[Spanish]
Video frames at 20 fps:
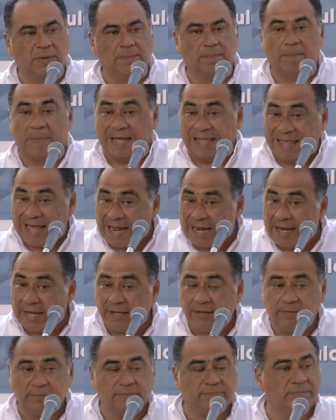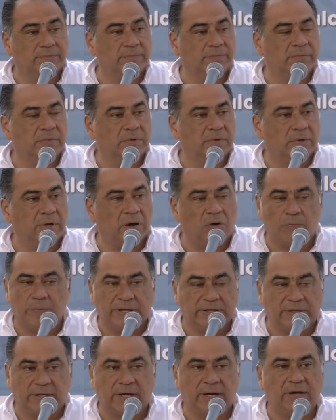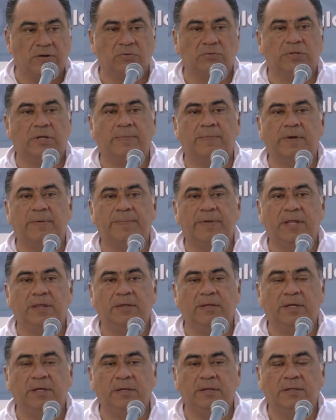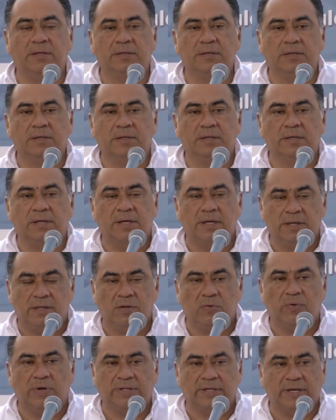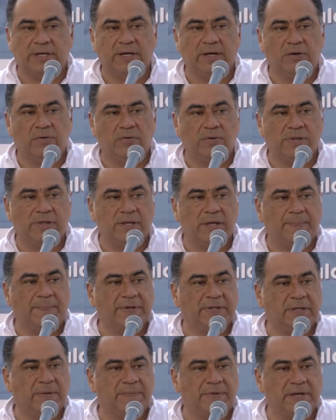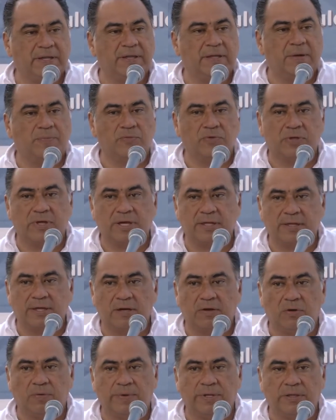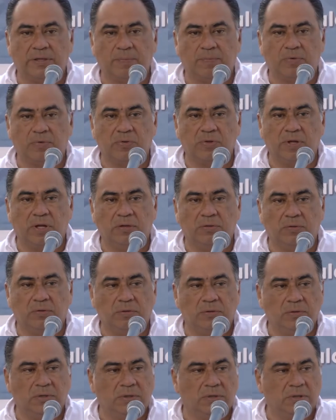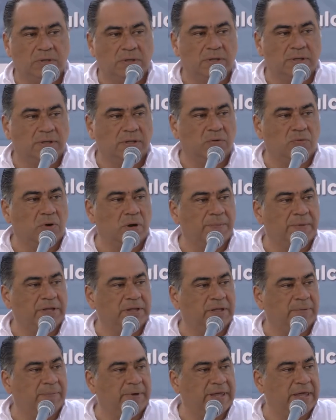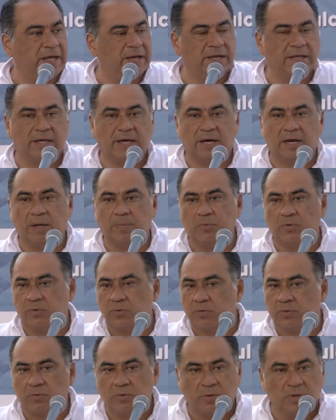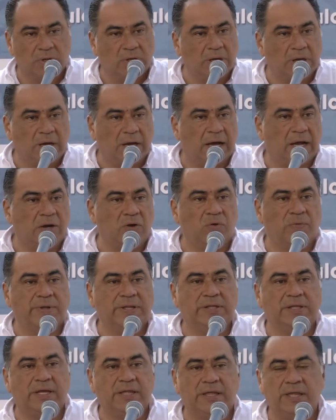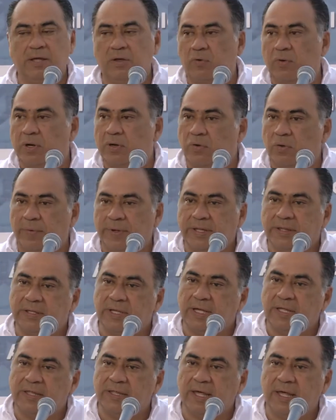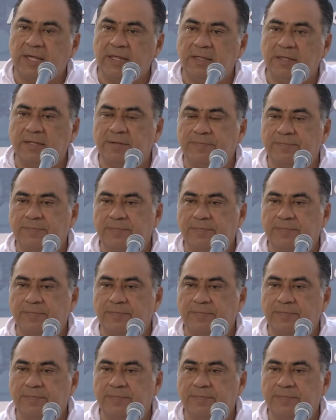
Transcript: Mañana aumentará notablemente. En Cihuatanejo, Iztapa también estamos casi al 90%. Seguramente mañana llegaremos al 95, al 96.